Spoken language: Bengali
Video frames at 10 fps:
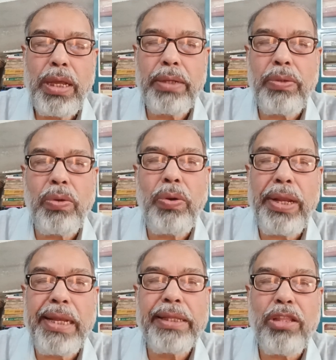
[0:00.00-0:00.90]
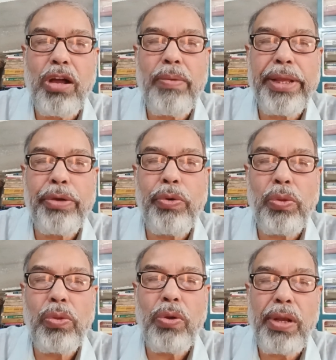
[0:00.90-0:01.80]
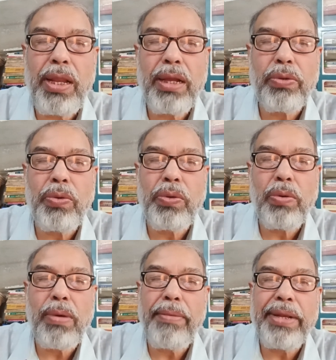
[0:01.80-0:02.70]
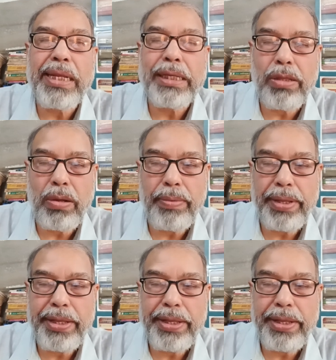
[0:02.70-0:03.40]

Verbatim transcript: একটু ঘুরিয়ে লিখতে হবে গুরুত্ব হলে একটু অন্যভাবে লিখতে হবে